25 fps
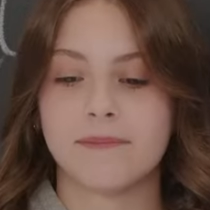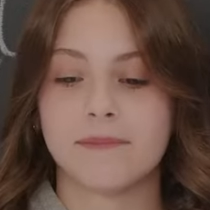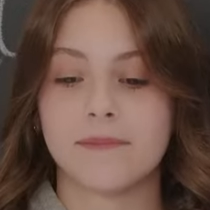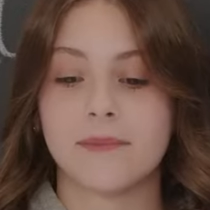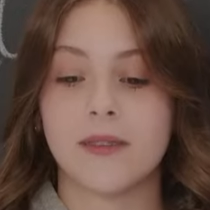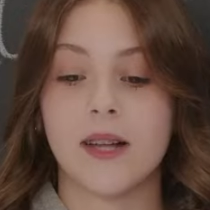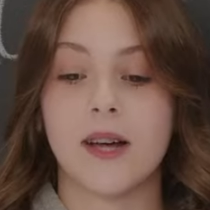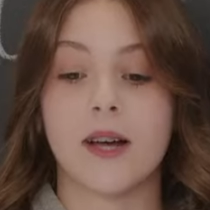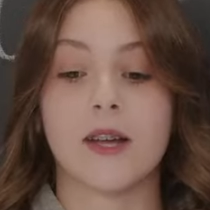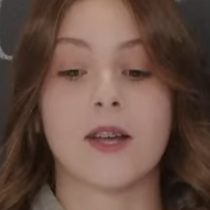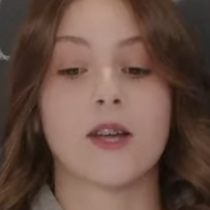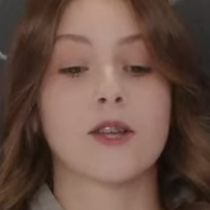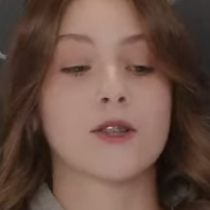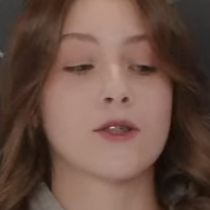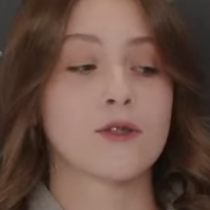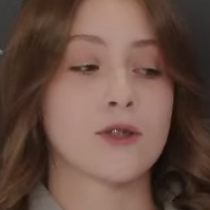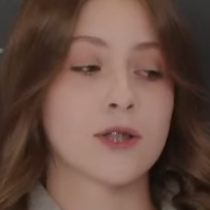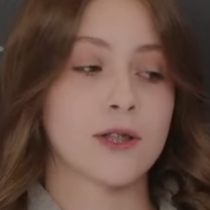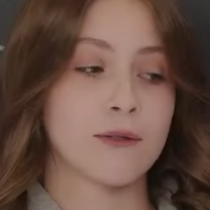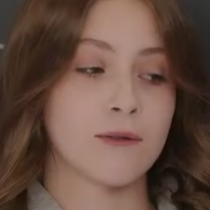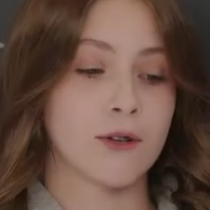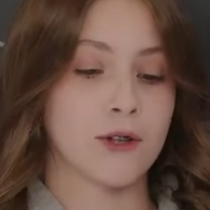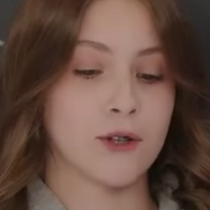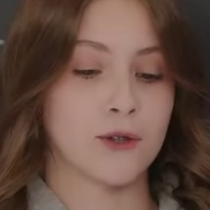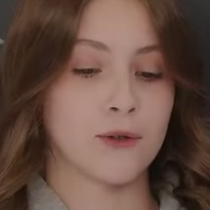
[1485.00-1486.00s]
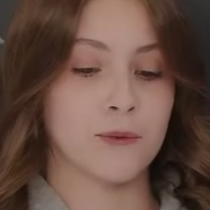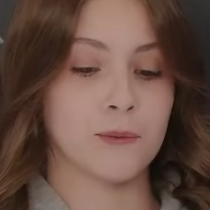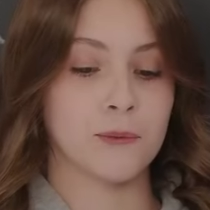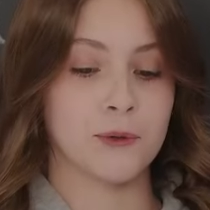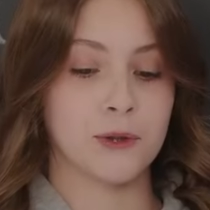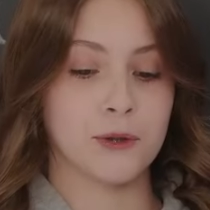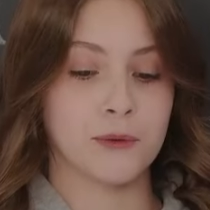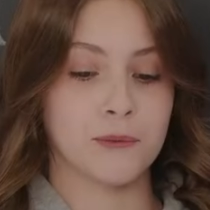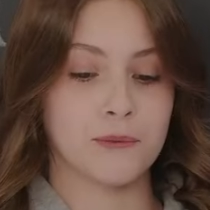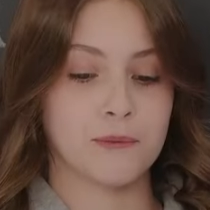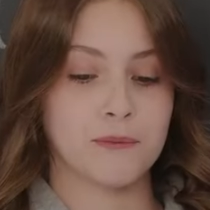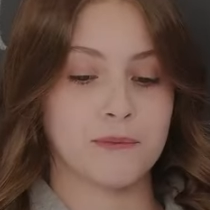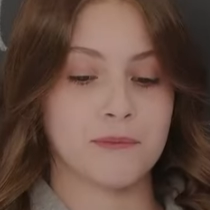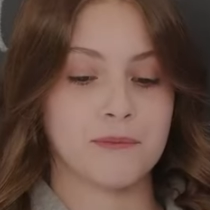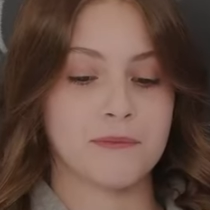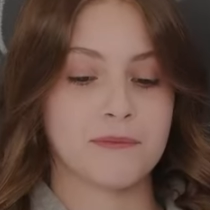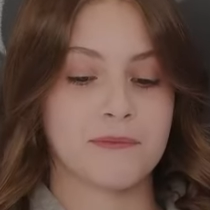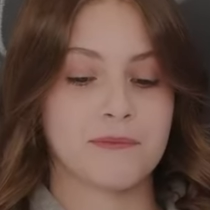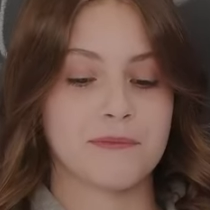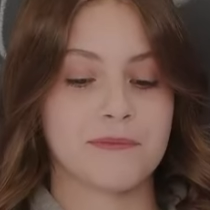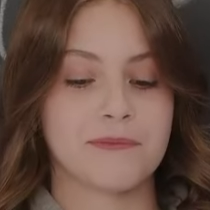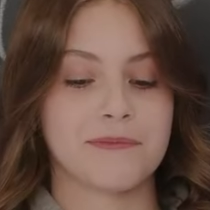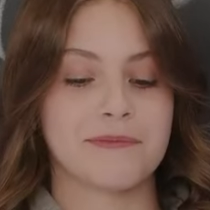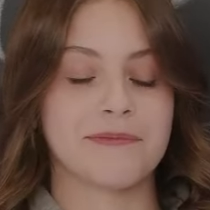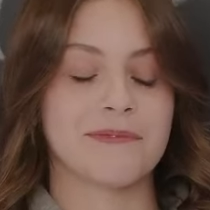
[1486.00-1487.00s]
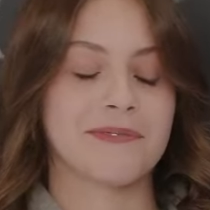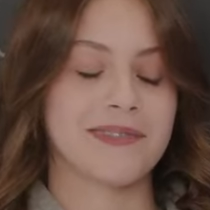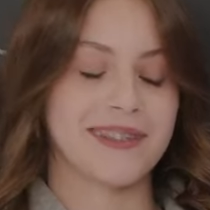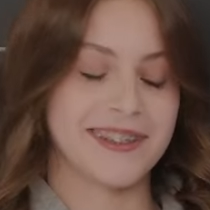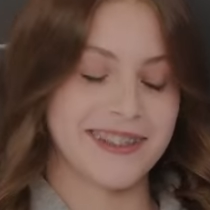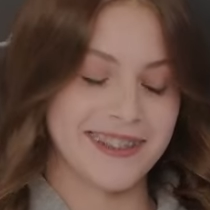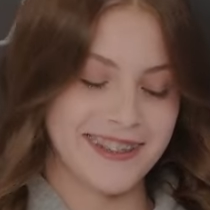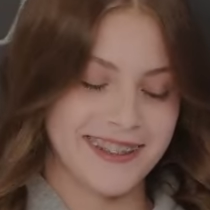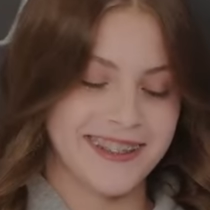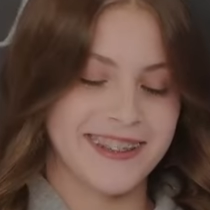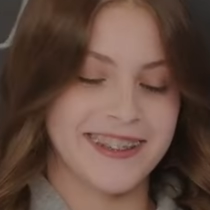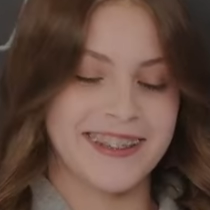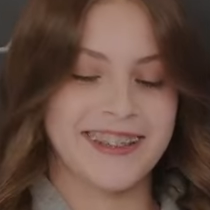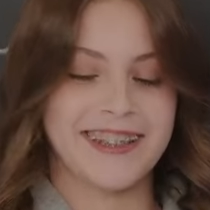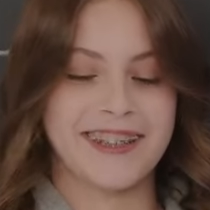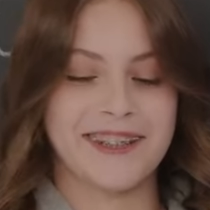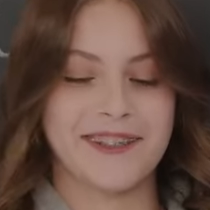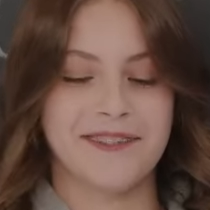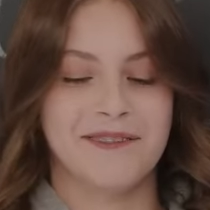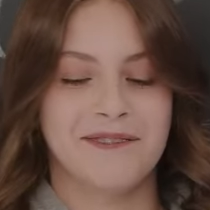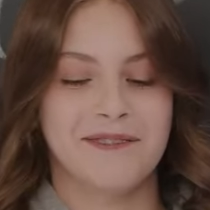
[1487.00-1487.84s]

А. а я танцевать не умею. Без автотюна, понятно? Да.